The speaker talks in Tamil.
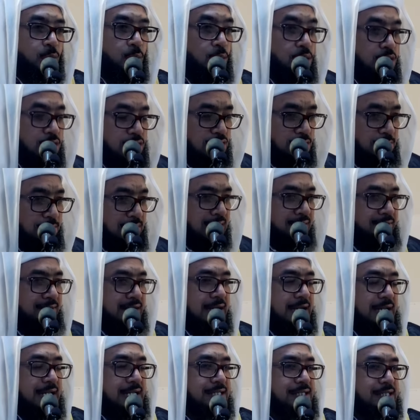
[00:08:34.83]
ஒன்றுபட
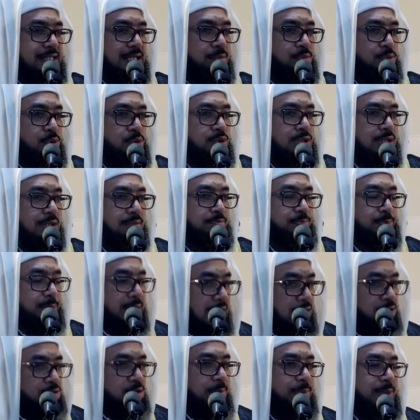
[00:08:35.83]
வேண்டிய சமூகம்
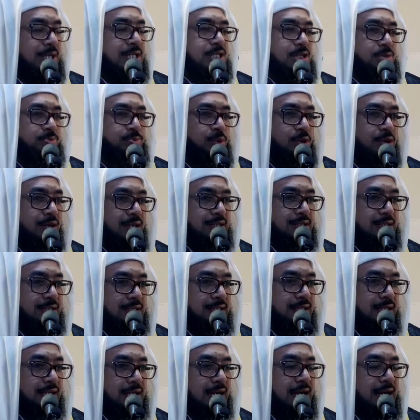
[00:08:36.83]
பிளவுபட்டு
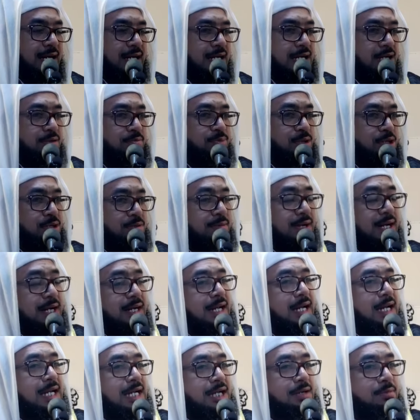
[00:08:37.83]
போனதற்கு காரணம்
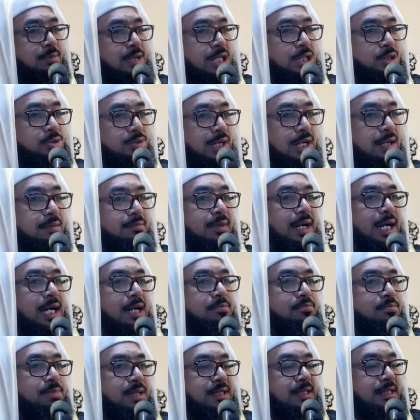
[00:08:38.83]
பெருமானாரின் மீது உள்ள
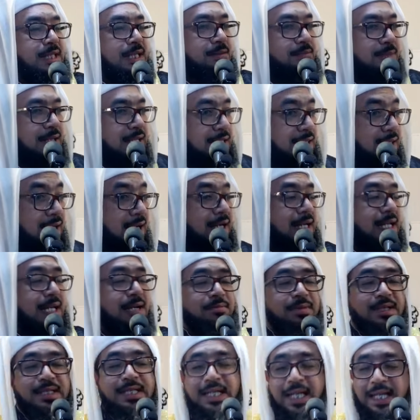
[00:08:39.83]
மகப்பத்தின் மைதான்
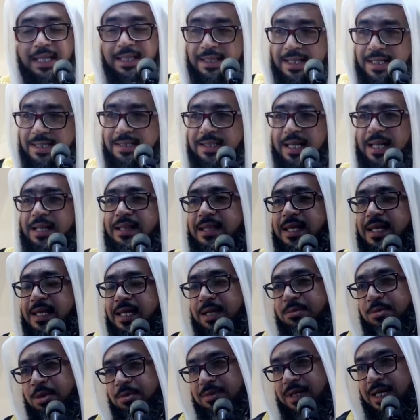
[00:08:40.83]
என்பதில் எந்த
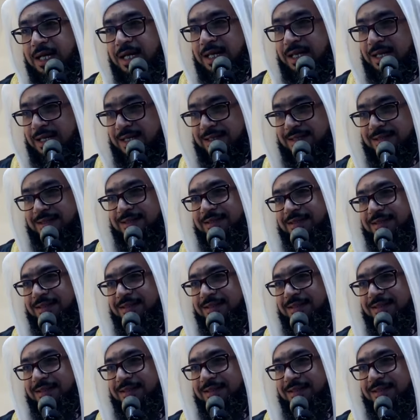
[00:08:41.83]
சந்தேகமும் கிடையாது